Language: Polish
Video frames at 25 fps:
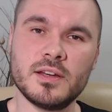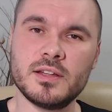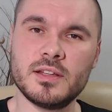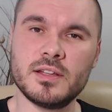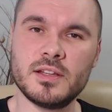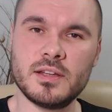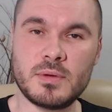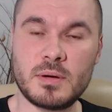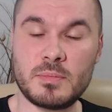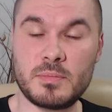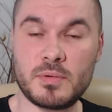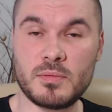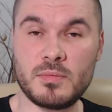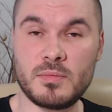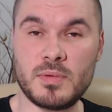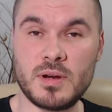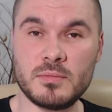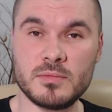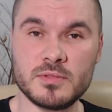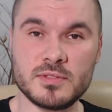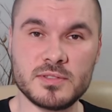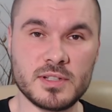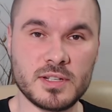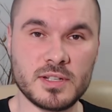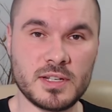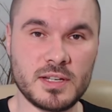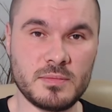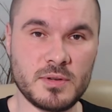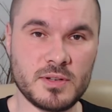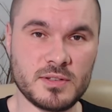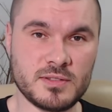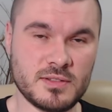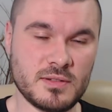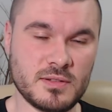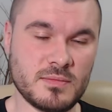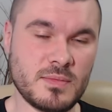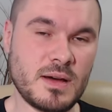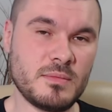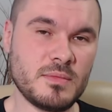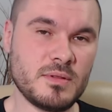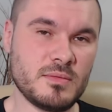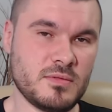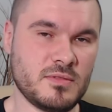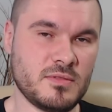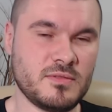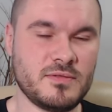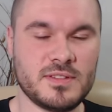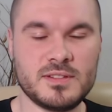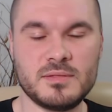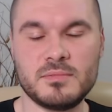Nie ma problemu z takimi osobami, bo
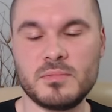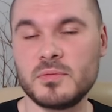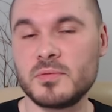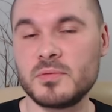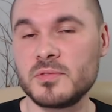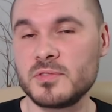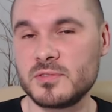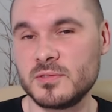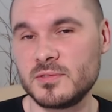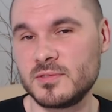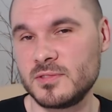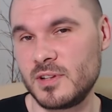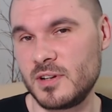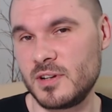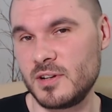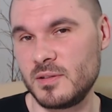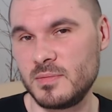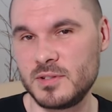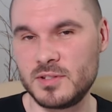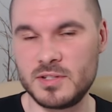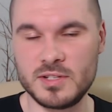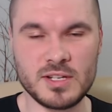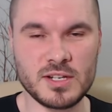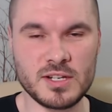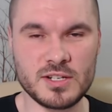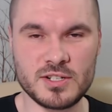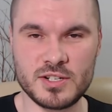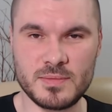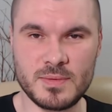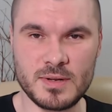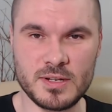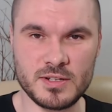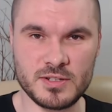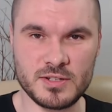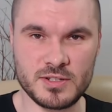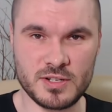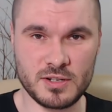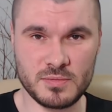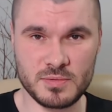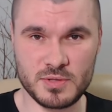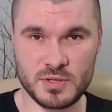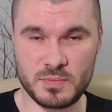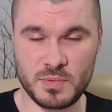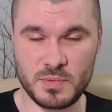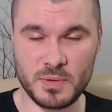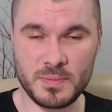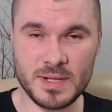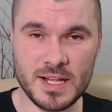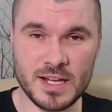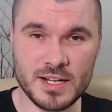wiedzą po prostu co robić i nie trzeba niczego
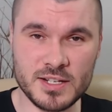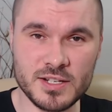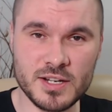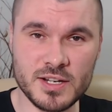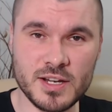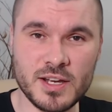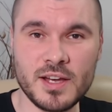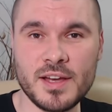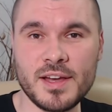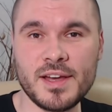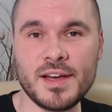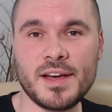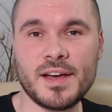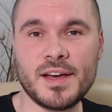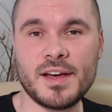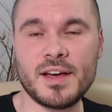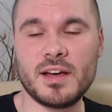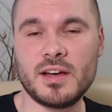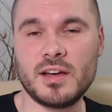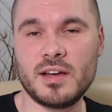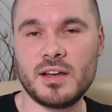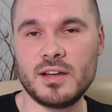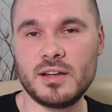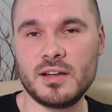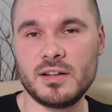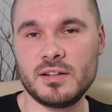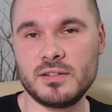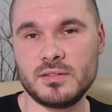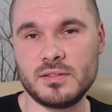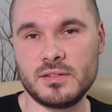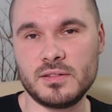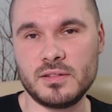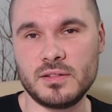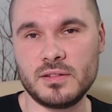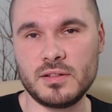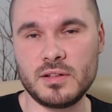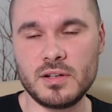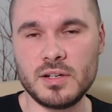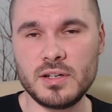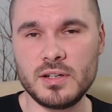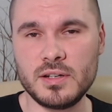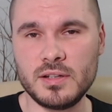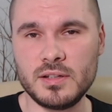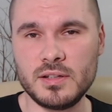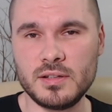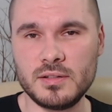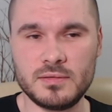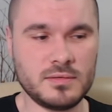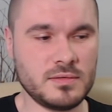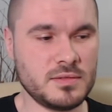przypominać. E, no
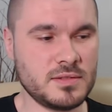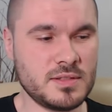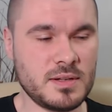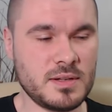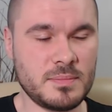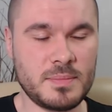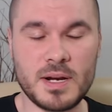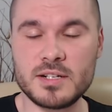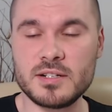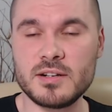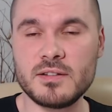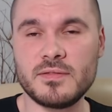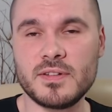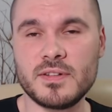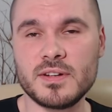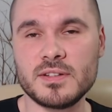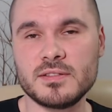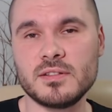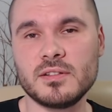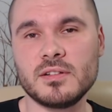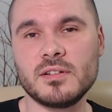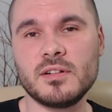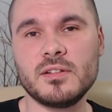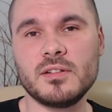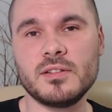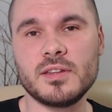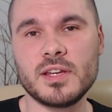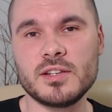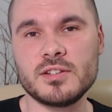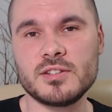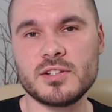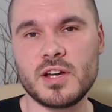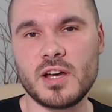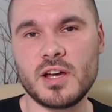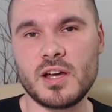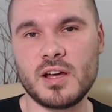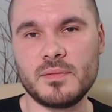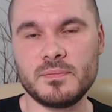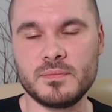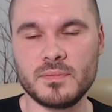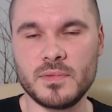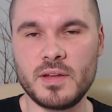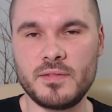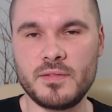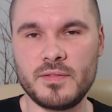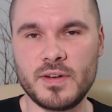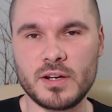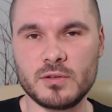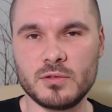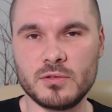i zapraszam Was do oglądnięcia
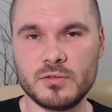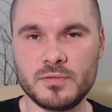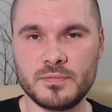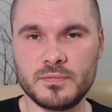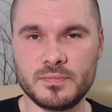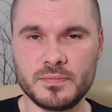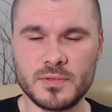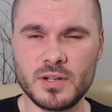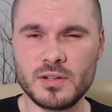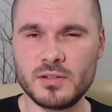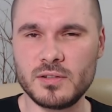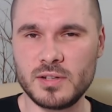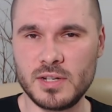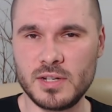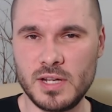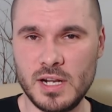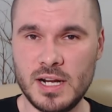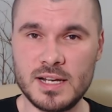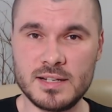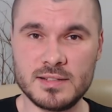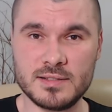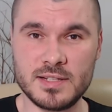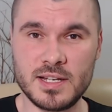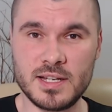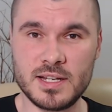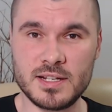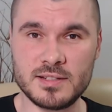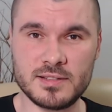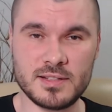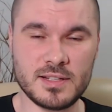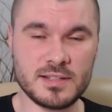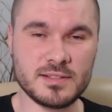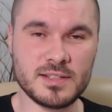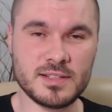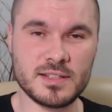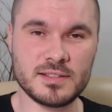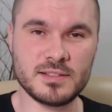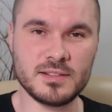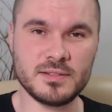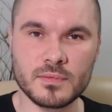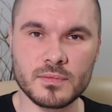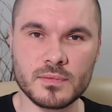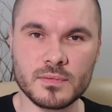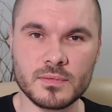efektów. Oto kilka zdjęć z tej sesji.